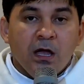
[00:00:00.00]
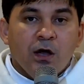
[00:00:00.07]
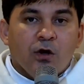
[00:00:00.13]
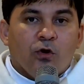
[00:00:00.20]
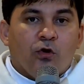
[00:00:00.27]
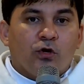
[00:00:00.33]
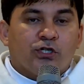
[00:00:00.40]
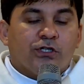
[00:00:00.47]

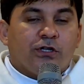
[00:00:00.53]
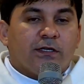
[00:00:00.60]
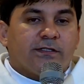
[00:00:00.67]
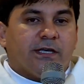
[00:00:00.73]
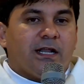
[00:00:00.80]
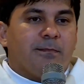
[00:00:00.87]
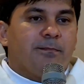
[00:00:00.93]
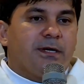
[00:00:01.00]
hoje nós
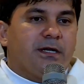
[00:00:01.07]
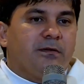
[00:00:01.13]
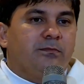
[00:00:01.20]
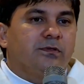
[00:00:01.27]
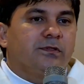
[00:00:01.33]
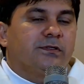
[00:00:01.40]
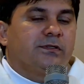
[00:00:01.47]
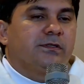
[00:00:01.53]

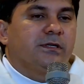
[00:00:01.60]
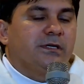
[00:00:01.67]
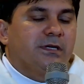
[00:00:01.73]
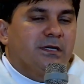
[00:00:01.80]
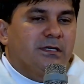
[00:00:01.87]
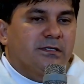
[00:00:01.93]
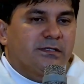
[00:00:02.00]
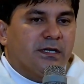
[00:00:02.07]
celebramos
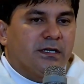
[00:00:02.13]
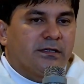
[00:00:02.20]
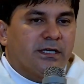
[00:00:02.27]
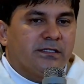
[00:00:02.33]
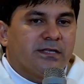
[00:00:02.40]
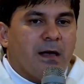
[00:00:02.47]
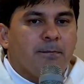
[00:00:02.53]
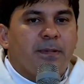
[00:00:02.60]
Santa
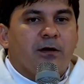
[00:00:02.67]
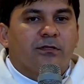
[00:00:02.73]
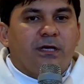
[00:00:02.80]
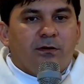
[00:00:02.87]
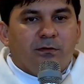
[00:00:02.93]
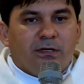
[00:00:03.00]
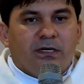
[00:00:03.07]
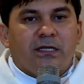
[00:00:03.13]
Isabel da
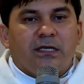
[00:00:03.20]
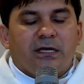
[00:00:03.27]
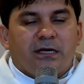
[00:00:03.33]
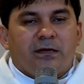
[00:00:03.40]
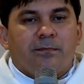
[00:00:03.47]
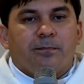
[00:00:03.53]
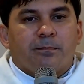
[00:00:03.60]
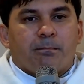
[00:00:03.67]
Hungria.
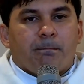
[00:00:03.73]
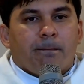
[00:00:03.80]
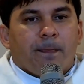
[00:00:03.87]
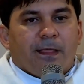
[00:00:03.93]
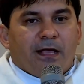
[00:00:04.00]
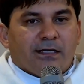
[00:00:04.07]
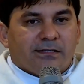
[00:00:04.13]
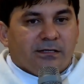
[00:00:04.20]

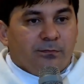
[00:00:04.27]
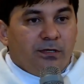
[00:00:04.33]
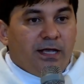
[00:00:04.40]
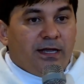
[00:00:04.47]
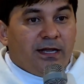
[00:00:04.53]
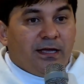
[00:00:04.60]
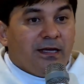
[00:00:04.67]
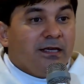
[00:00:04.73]
Essa mulher
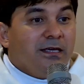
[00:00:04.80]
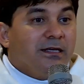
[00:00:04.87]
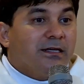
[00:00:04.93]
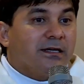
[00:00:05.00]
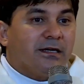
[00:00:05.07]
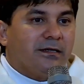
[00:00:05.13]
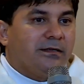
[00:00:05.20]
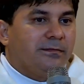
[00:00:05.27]
era
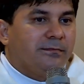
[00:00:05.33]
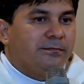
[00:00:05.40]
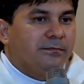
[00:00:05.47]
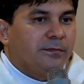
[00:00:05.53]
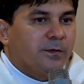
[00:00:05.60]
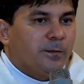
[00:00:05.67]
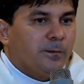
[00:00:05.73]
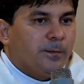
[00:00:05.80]
rica,
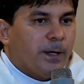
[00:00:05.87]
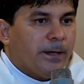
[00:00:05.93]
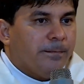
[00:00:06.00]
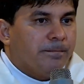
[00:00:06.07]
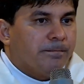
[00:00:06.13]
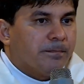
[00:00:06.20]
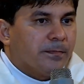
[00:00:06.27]
né?